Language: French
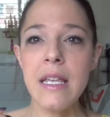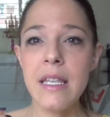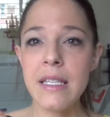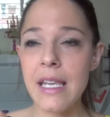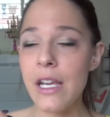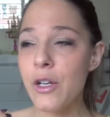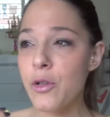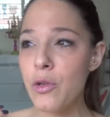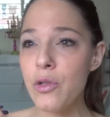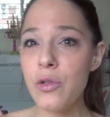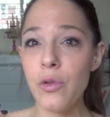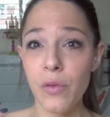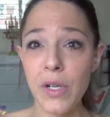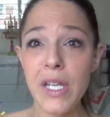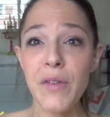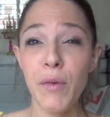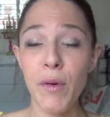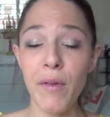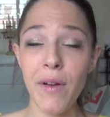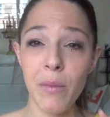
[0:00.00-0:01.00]
C'est quelque chose. dont
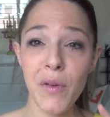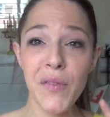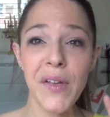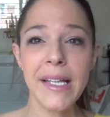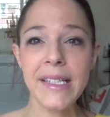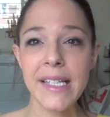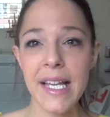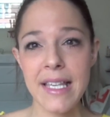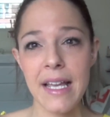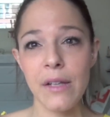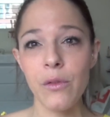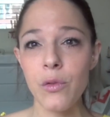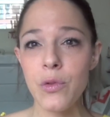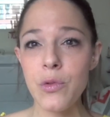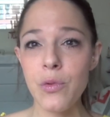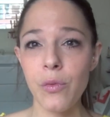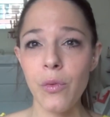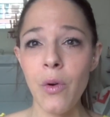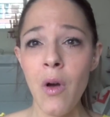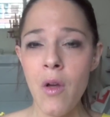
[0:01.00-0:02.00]
il faut vraiment faire très
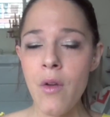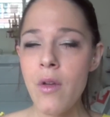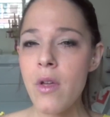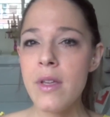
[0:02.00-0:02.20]
attention.